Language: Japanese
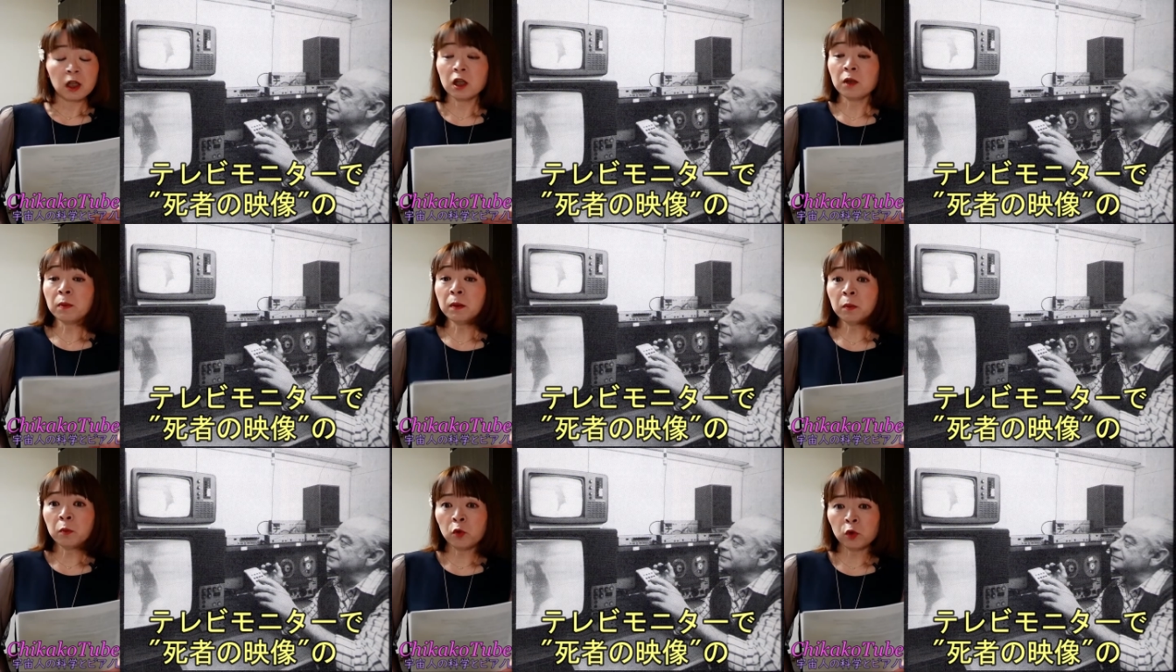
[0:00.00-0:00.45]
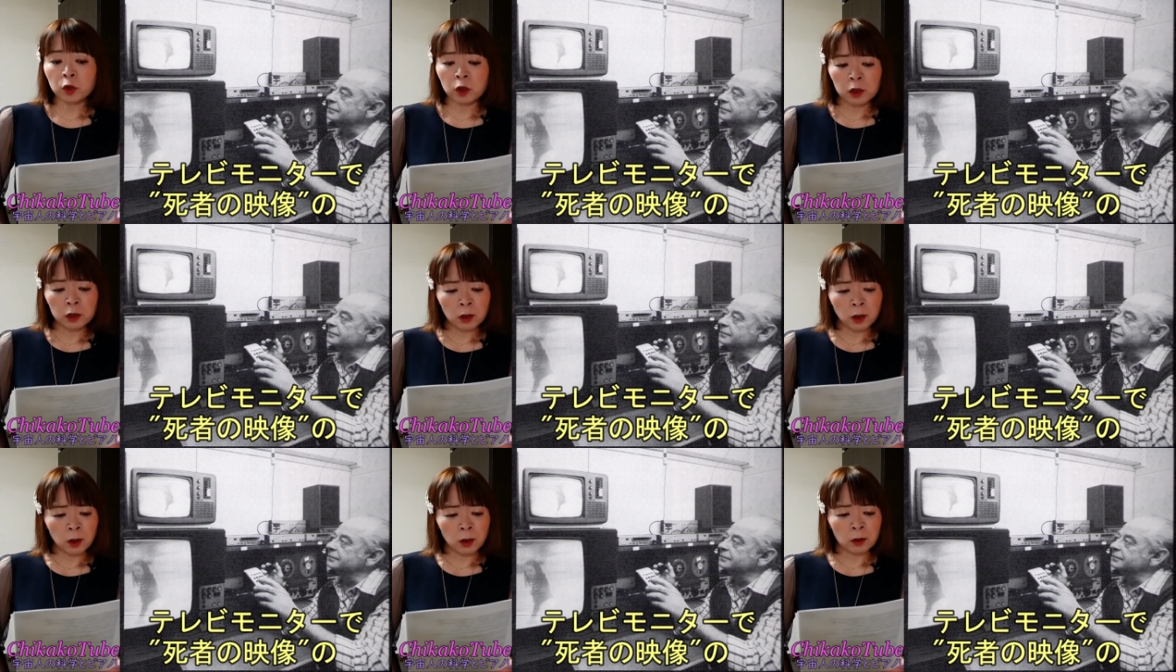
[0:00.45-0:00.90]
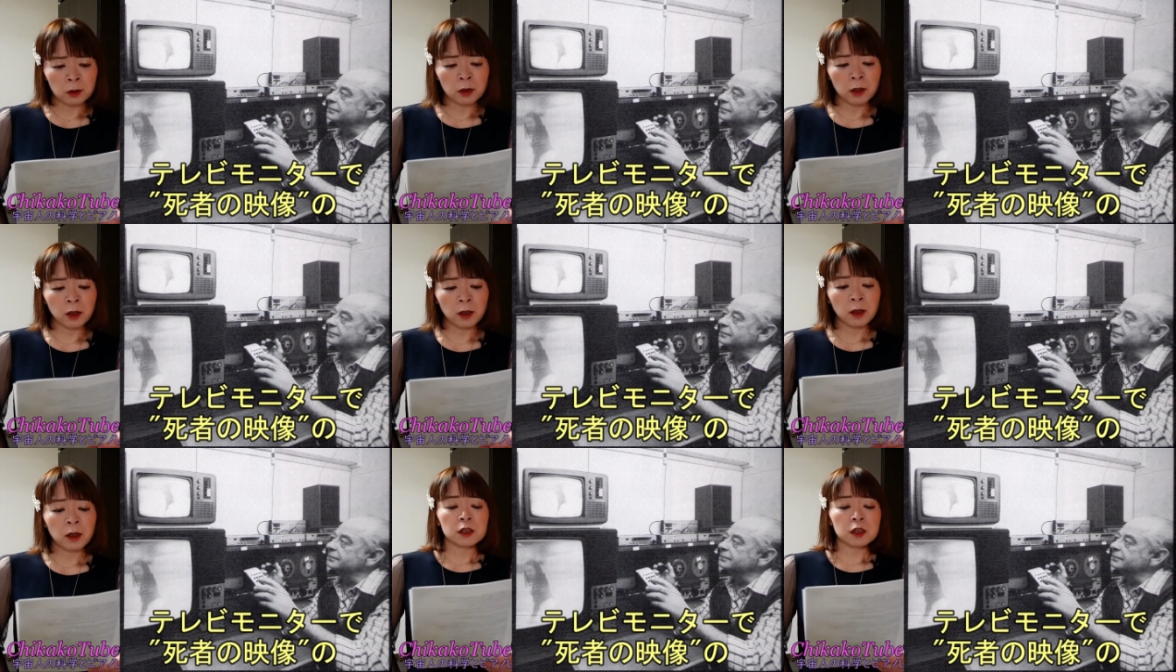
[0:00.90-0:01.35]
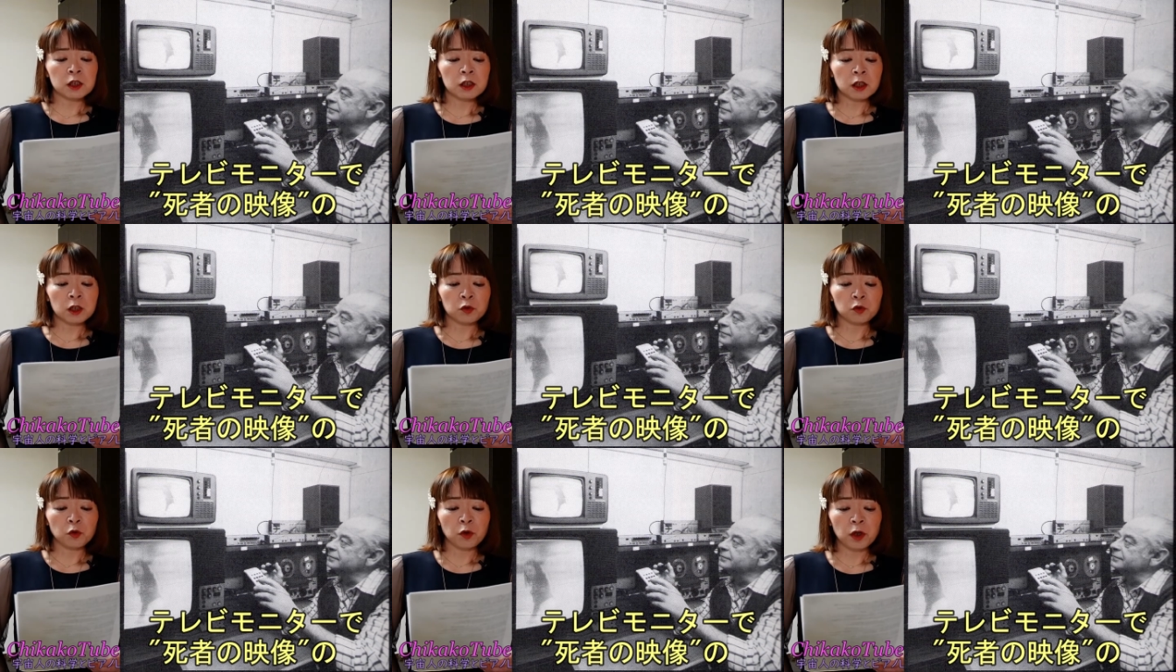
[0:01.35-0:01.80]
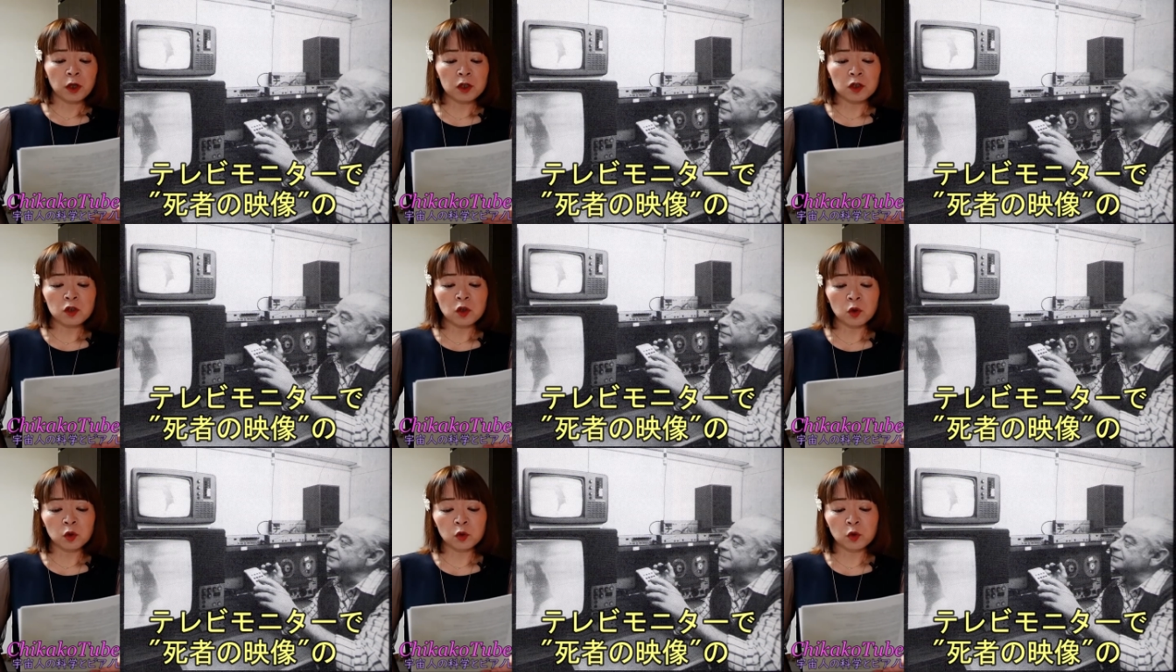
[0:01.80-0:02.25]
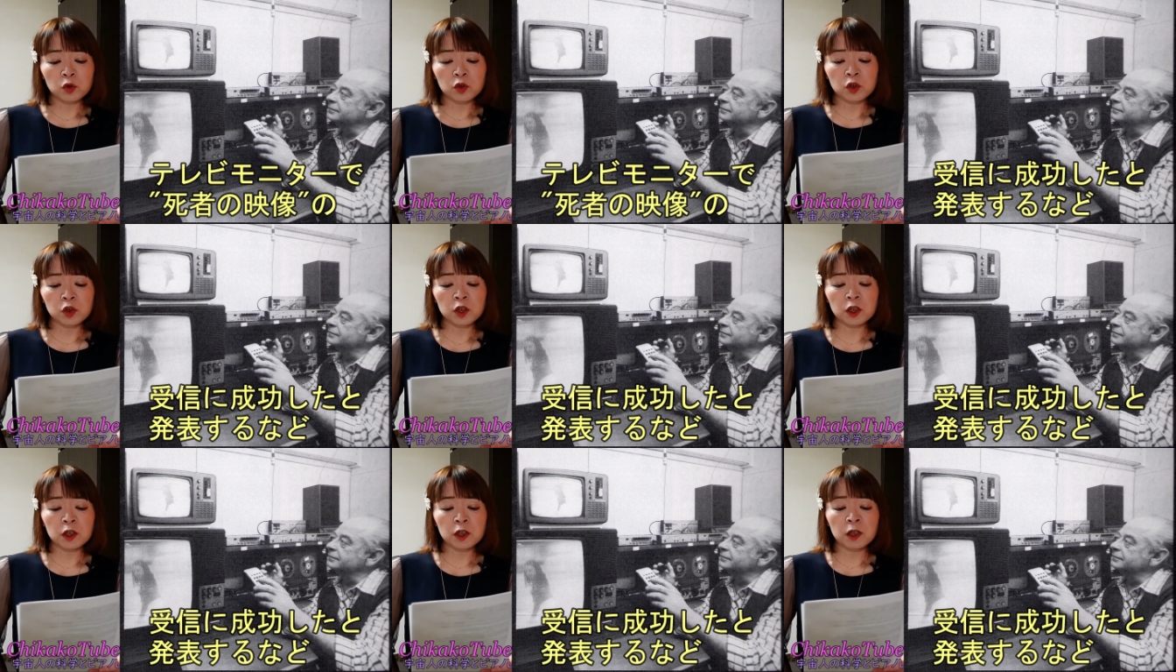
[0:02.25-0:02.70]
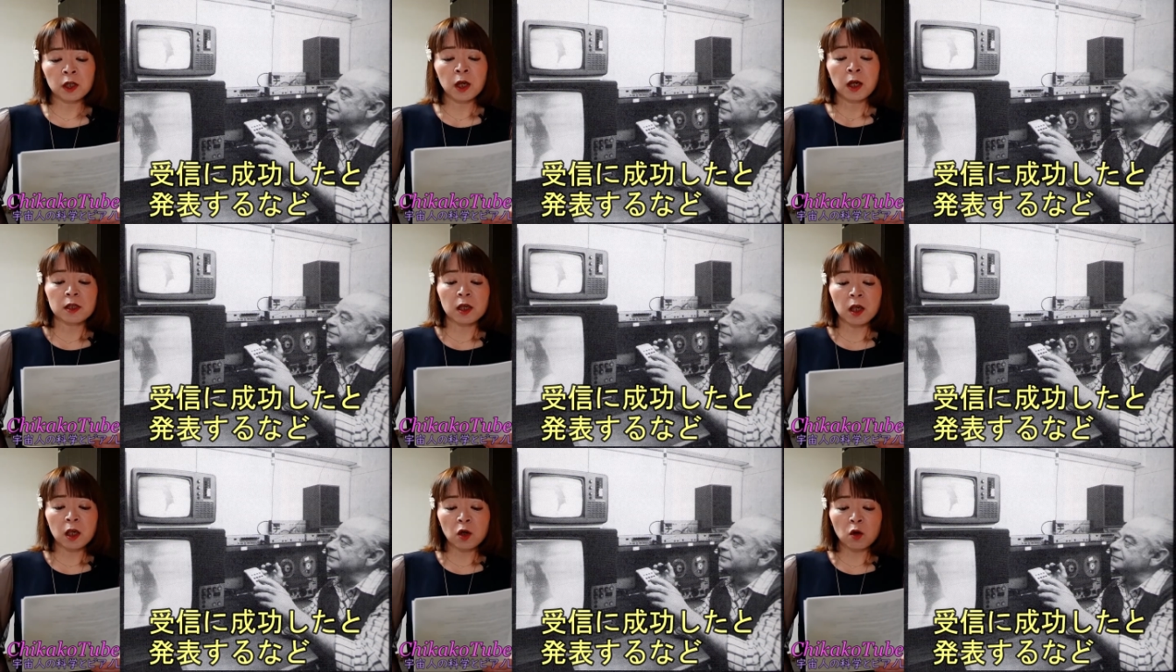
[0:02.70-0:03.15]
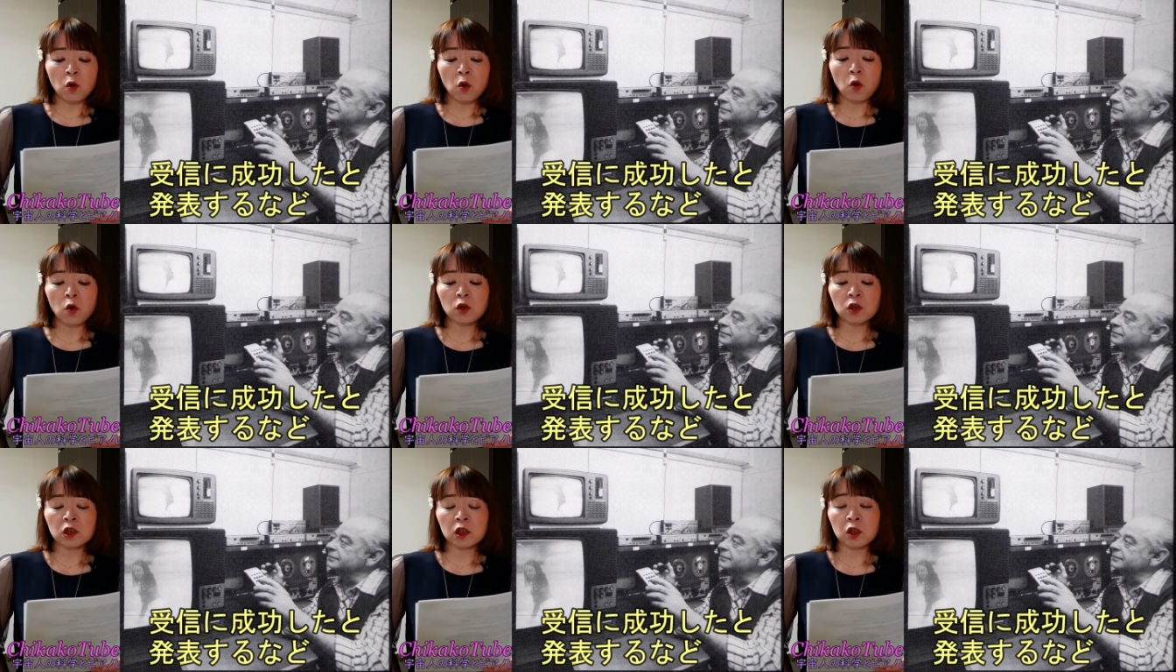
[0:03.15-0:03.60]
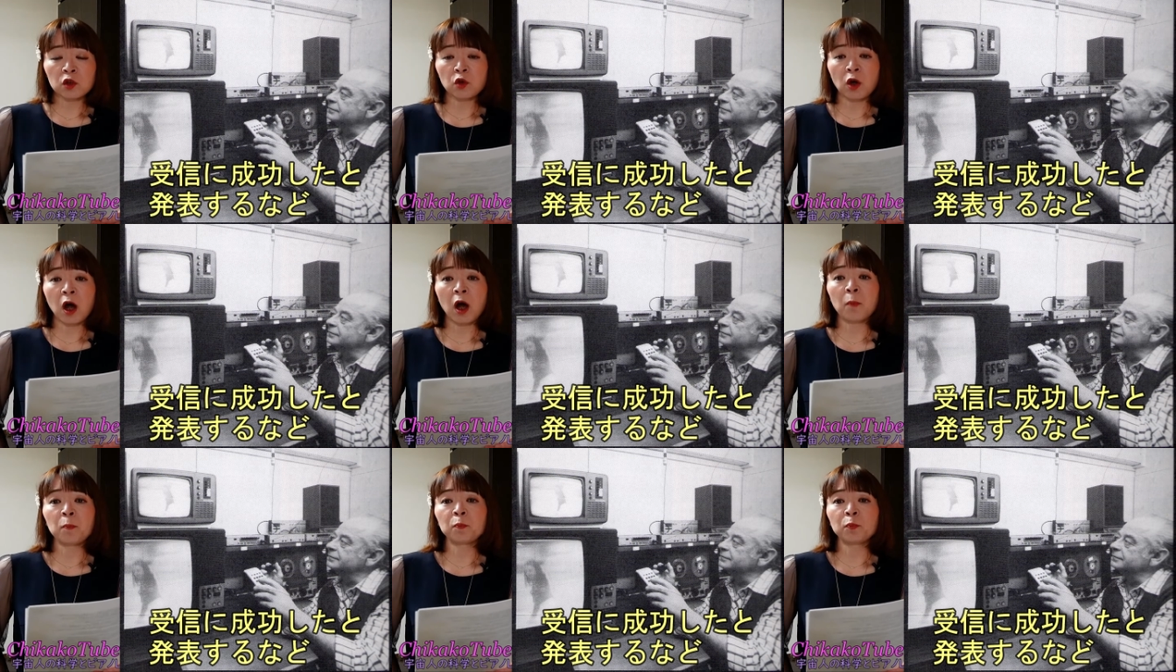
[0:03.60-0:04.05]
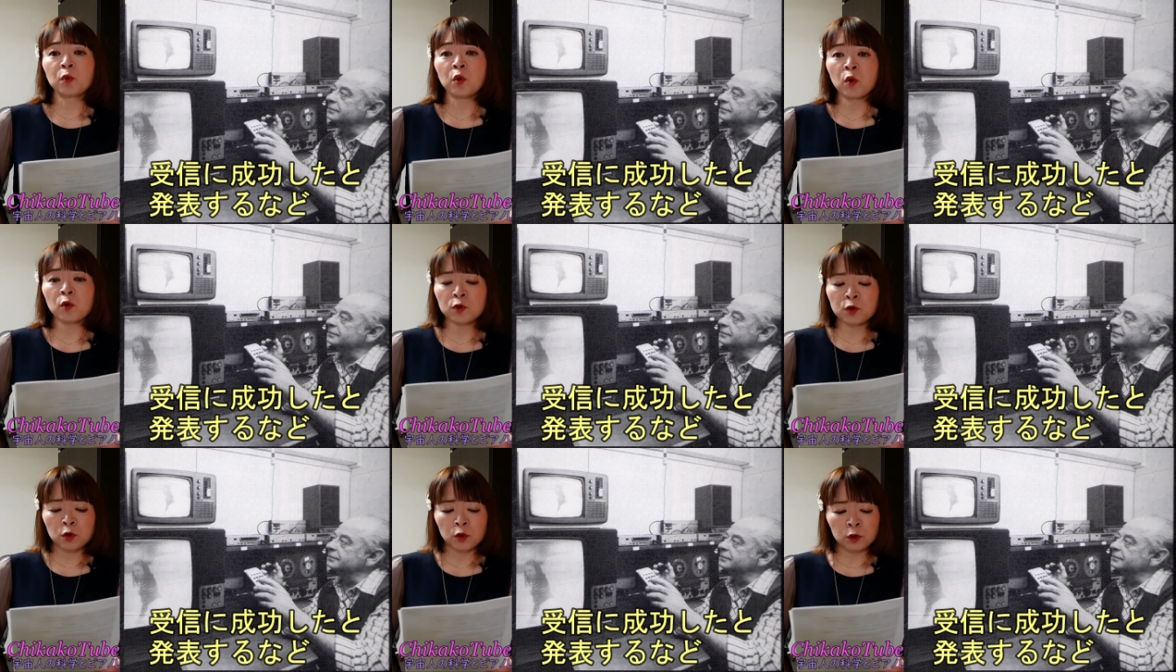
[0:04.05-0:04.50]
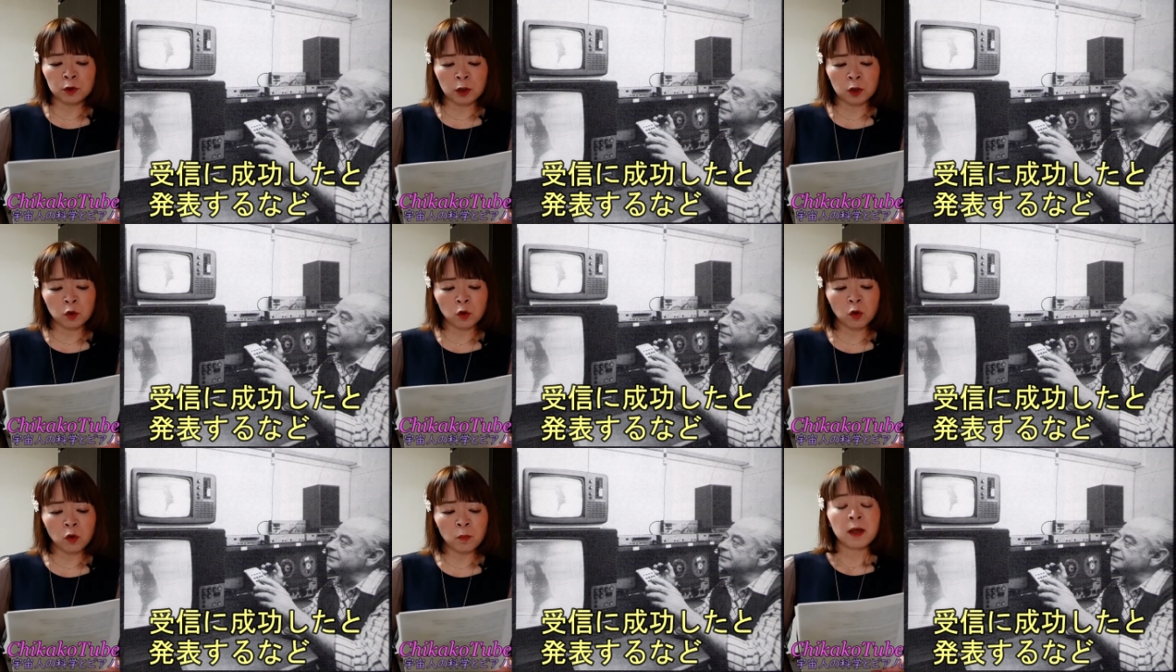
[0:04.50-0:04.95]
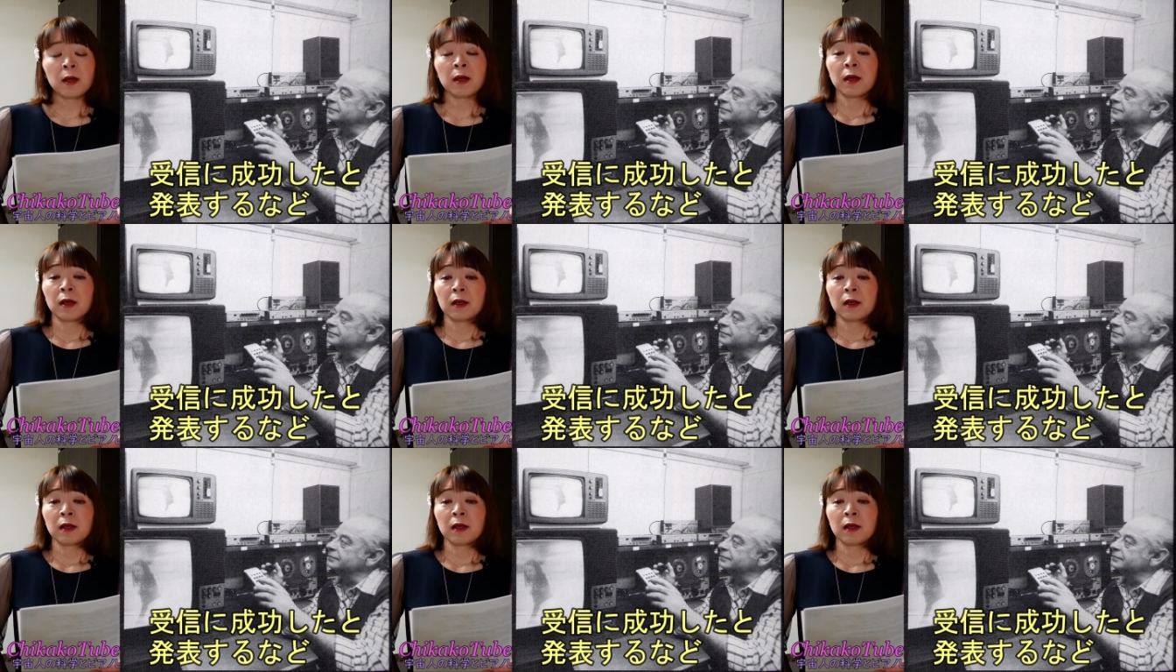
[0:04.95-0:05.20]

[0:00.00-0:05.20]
テレビモニターで死者の映像の受信に成功したと発表するなど、